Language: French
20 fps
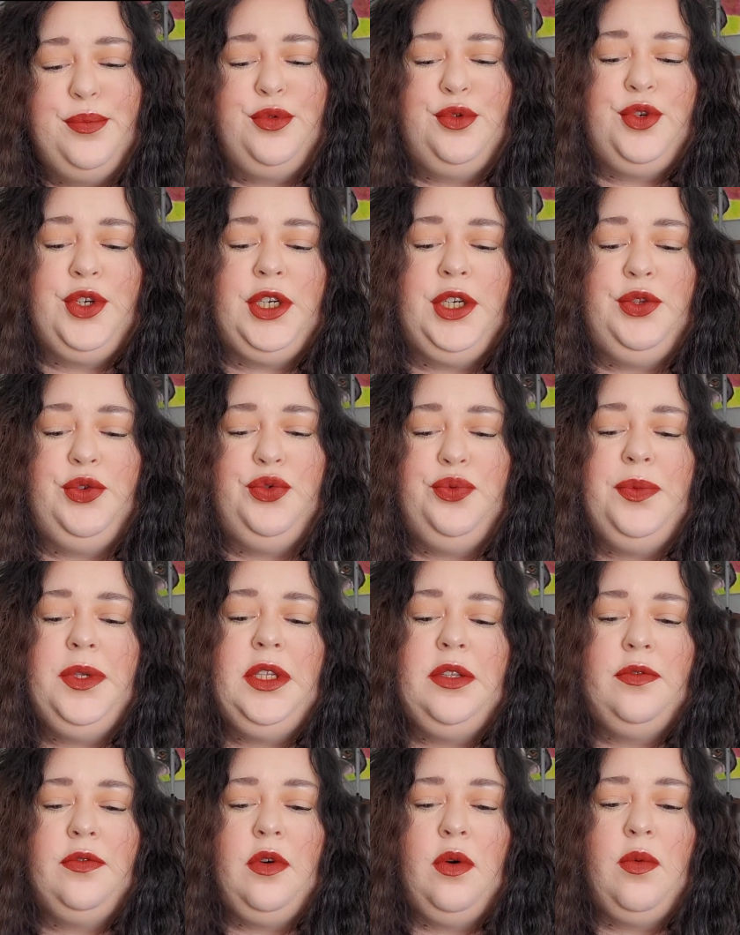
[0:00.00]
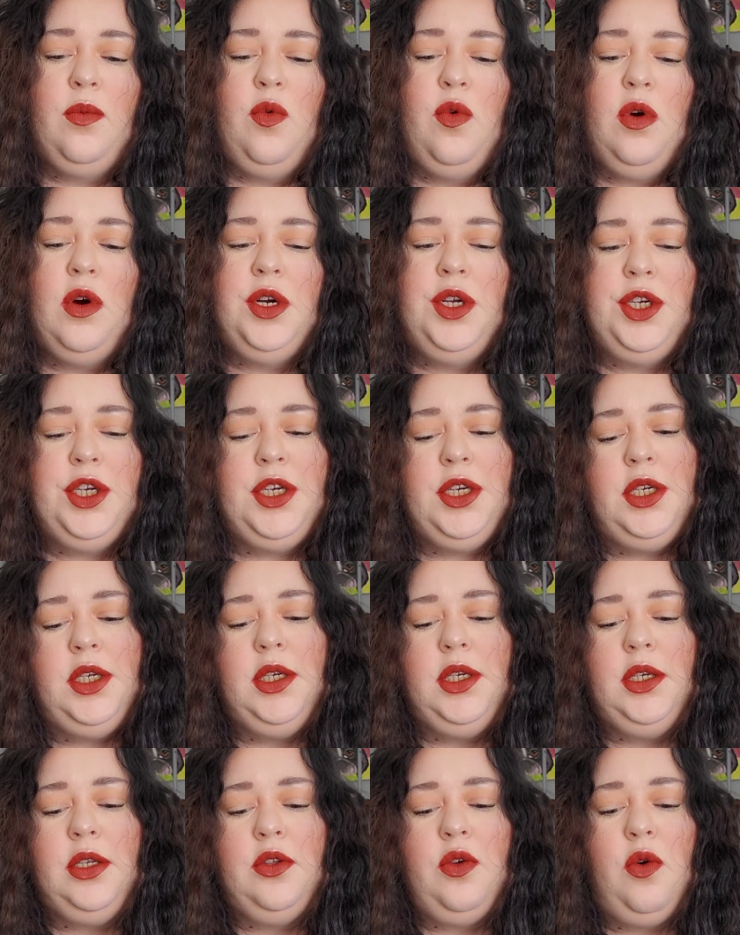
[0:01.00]
bon, j'ai tout mis devant moi,
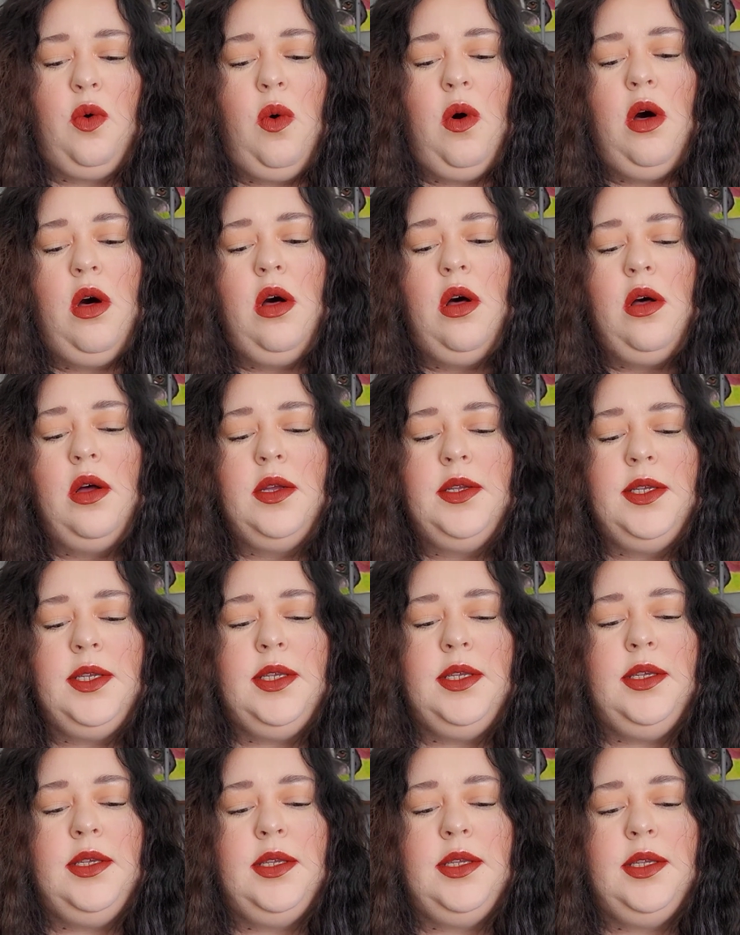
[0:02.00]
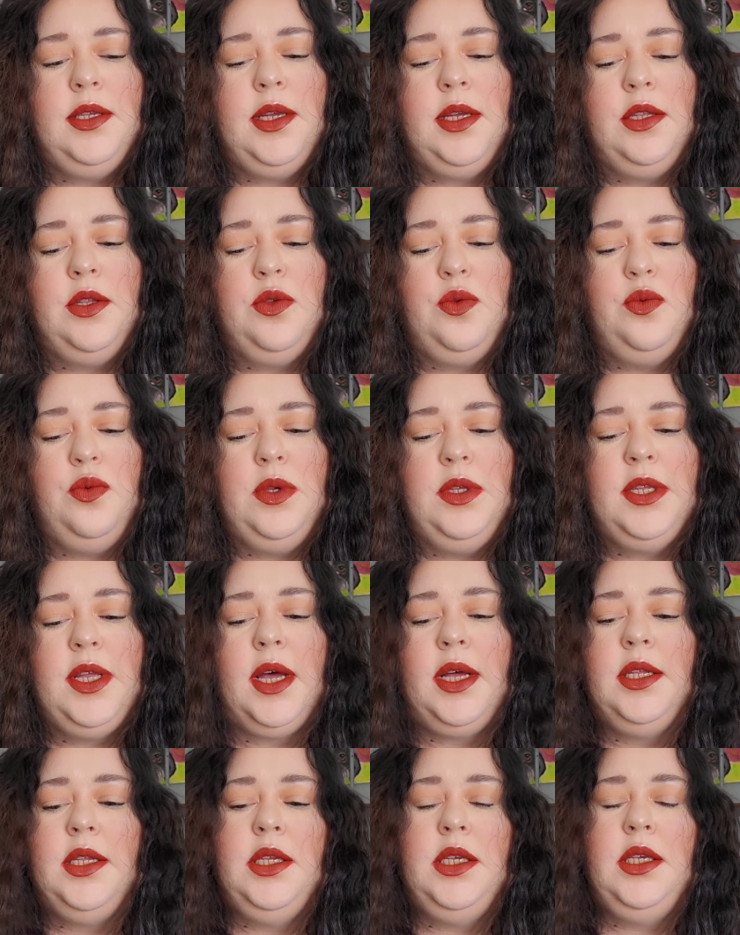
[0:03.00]
j'ai 3, 6, 7, 8
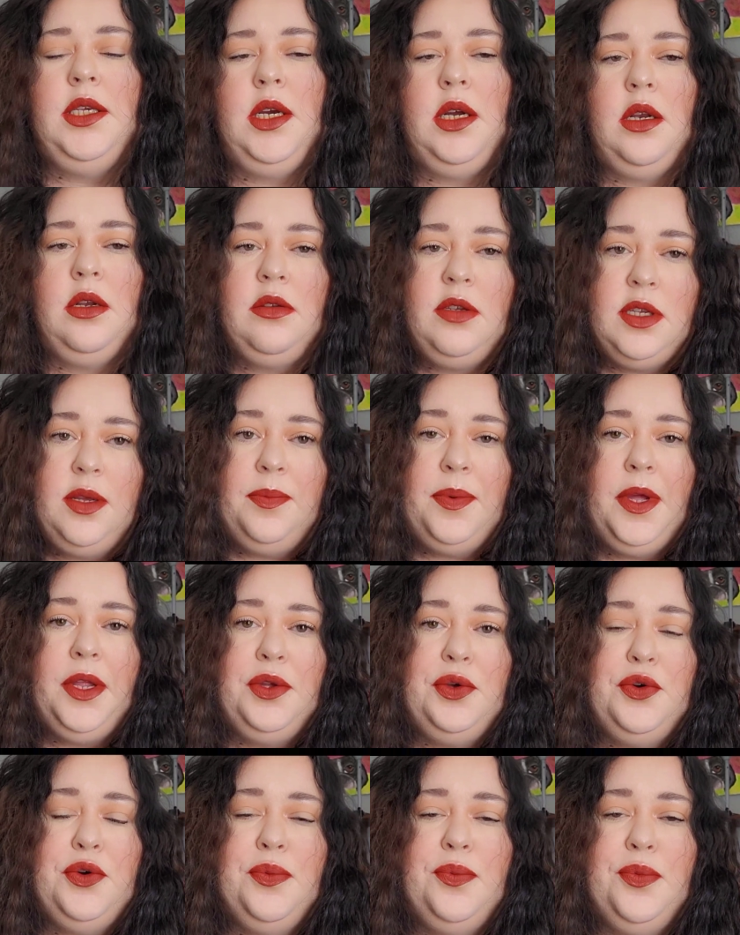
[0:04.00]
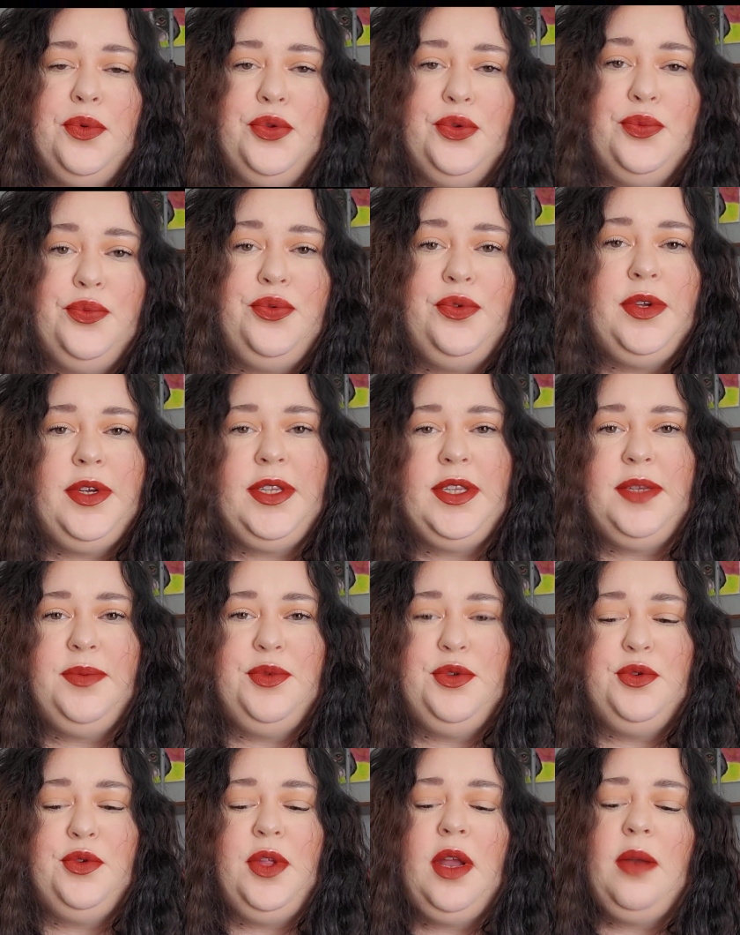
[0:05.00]
articles. C'est pas une commande non plus
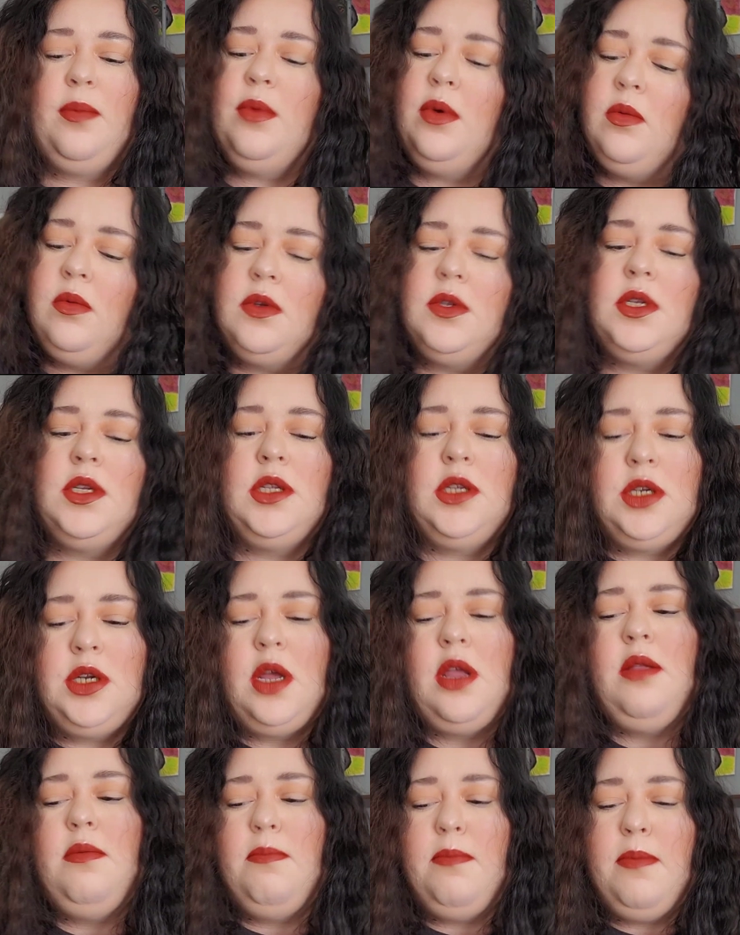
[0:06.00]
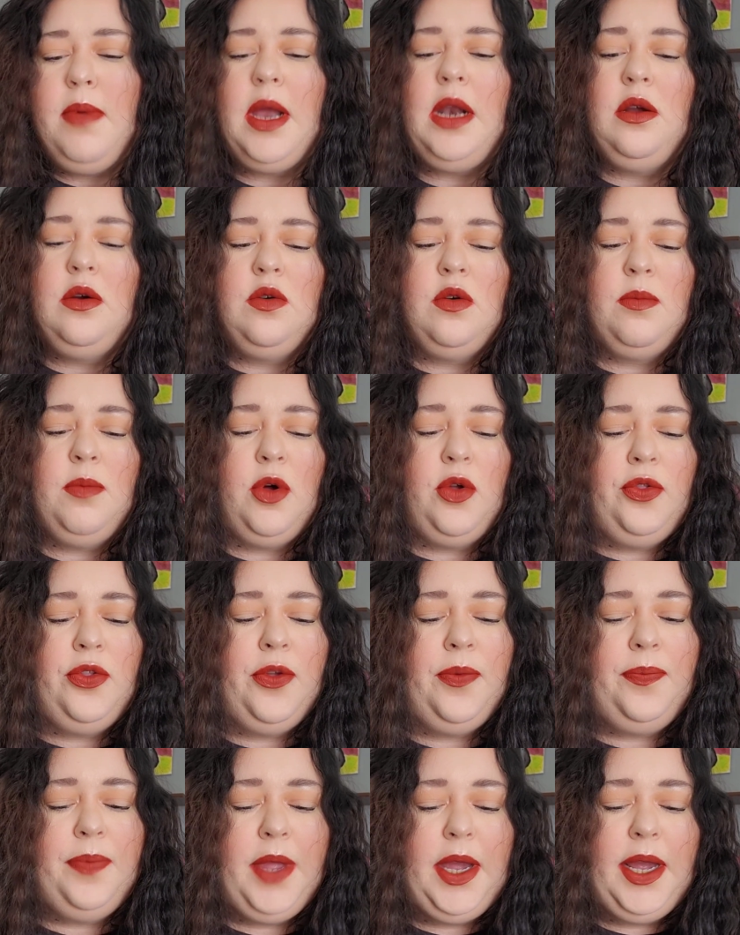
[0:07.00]
exceptionnelle, mais bon, c'est déjà une belle
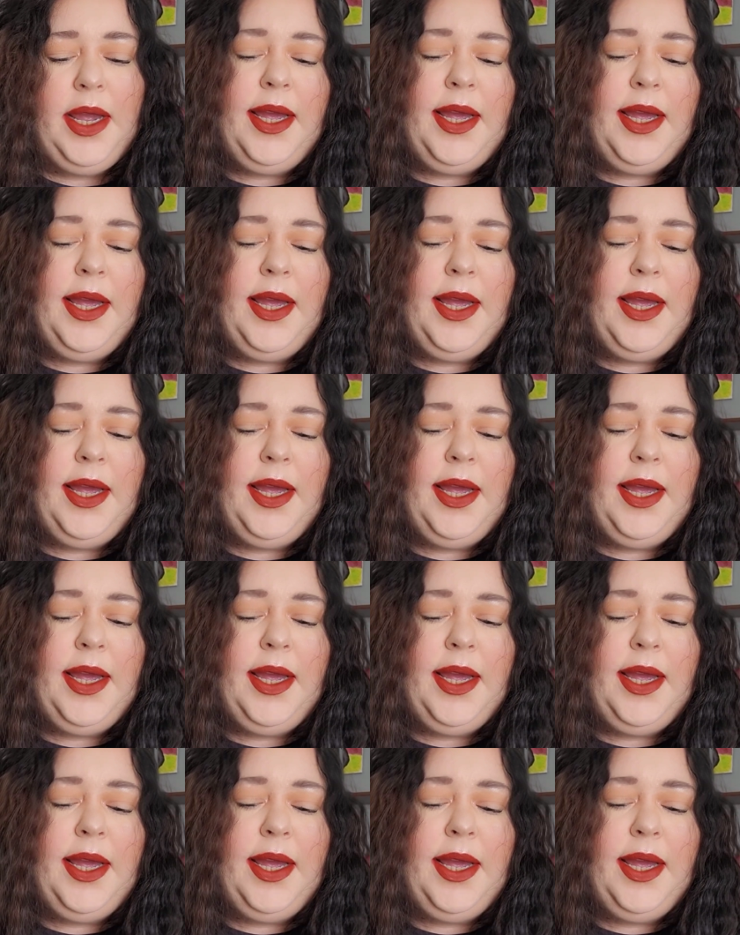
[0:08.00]
commande.